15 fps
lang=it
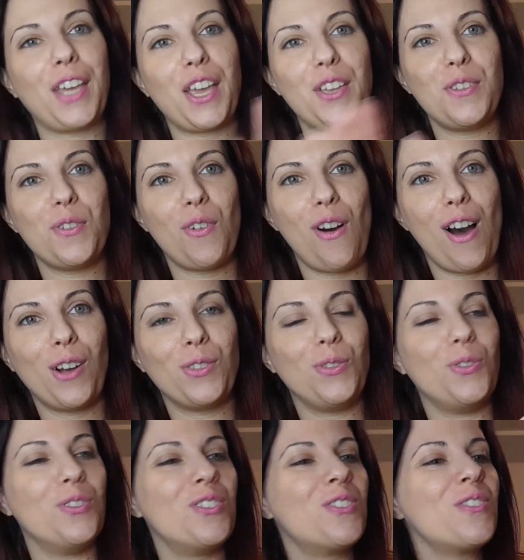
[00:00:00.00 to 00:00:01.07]
che io
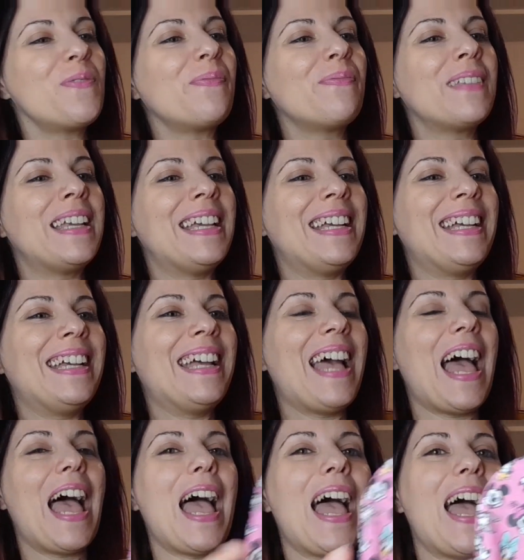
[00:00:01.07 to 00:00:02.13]
adoro.
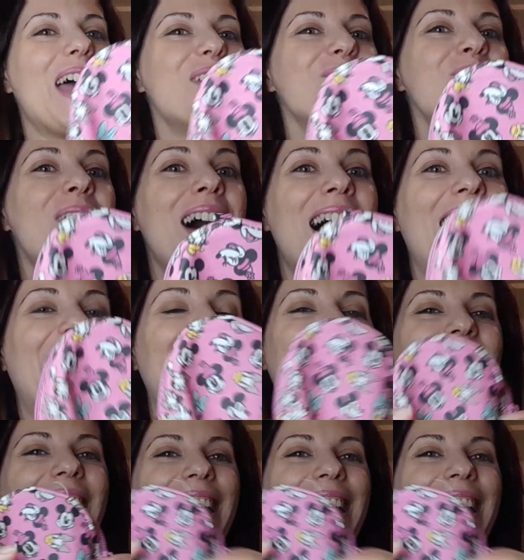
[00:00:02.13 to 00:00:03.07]
Ma